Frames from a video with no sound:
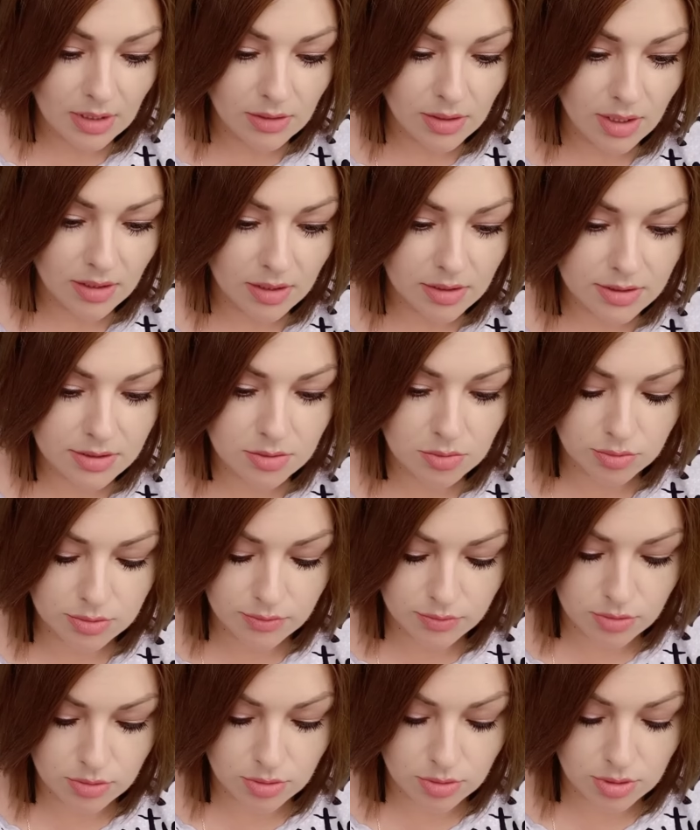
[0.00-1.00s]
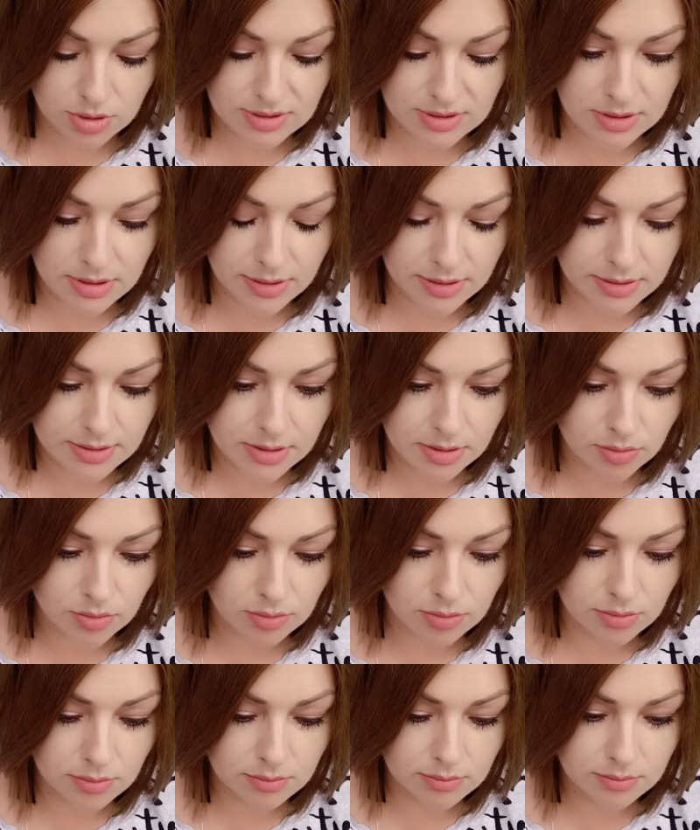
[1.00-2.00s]
Так, артикул, девчонки, где
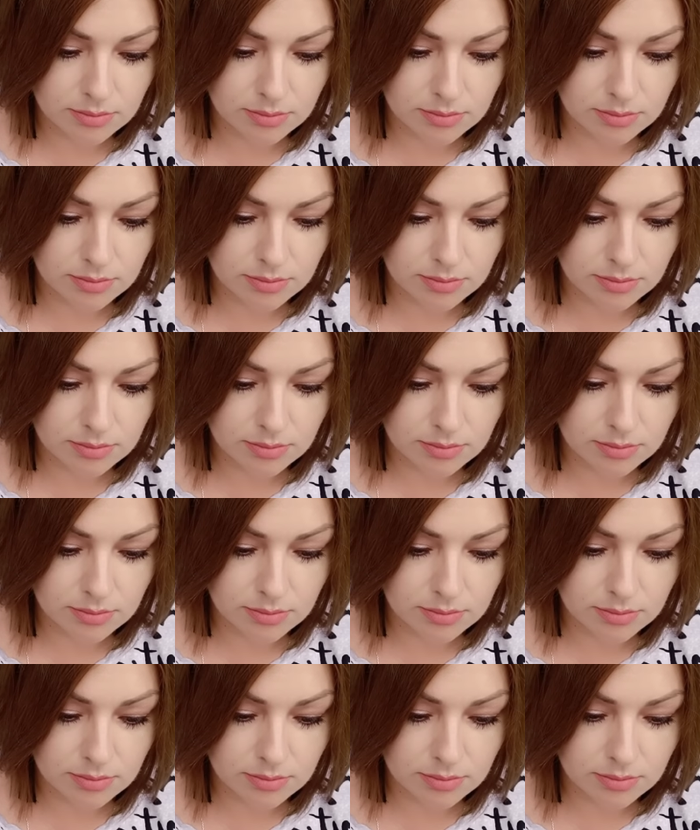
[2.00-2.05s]
артикул?